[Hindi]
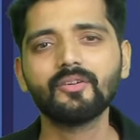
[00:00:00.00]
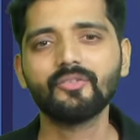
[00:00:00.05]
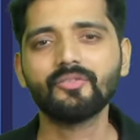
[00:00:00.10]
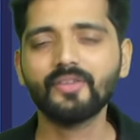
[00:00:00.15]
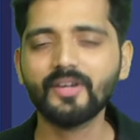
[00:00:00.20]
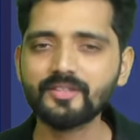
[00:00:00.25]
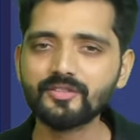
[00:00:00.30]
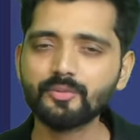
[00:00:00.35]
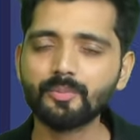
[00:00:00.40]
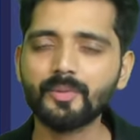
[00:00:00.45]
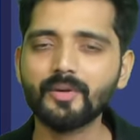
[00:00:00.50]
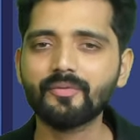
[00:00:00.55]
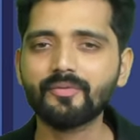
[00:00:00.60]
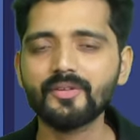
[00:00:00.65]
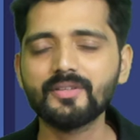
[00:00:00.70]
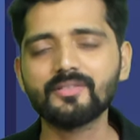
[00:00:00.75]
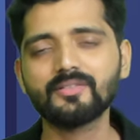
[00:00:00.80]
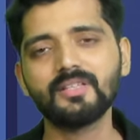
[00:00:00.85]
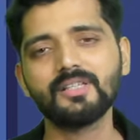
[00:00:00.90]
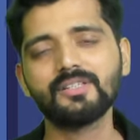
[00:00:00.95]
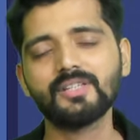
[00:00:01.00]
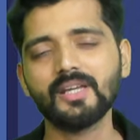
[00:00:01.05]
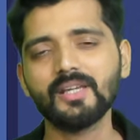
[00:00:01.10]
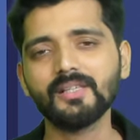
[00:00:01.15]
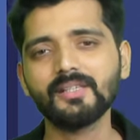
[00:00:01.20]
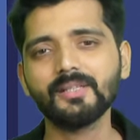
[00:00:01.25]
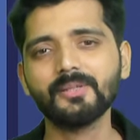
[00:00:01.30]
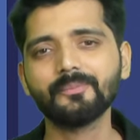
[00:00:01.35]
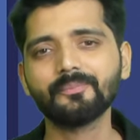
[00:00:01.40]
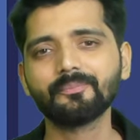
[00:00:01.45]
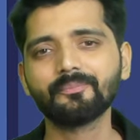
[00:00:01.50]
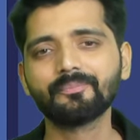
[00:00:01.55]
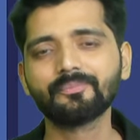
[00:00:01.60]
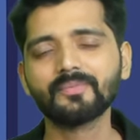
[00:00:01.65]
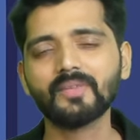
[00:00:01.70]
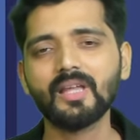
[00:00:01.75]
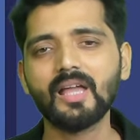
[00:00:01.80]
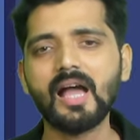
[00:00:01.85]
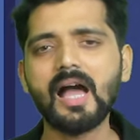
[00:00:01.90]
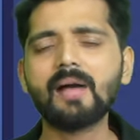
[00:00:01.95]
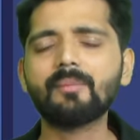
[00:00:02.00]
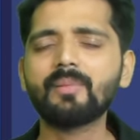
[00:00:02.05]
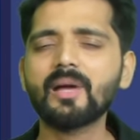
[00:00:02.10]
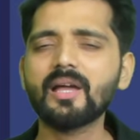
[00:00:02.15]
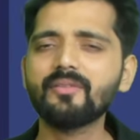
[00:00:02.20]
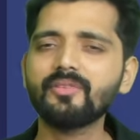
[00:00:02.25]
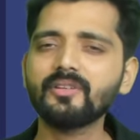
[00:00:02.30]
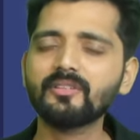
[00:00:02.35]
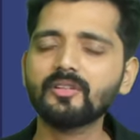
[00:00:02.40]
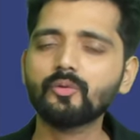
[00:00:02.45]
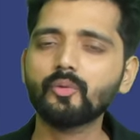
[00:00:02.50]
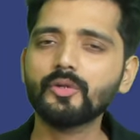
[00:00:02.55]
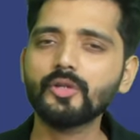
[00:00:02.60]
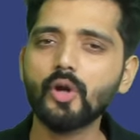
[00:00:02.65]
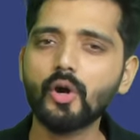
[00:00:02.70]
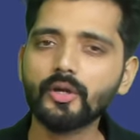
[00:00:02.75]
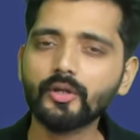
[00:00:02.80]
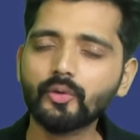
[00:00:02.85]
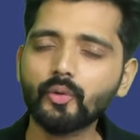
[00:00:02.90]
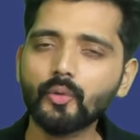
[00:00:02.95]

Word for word: फर्स्ट प्रेफरेंस दी जाएगी आप आई से कोई और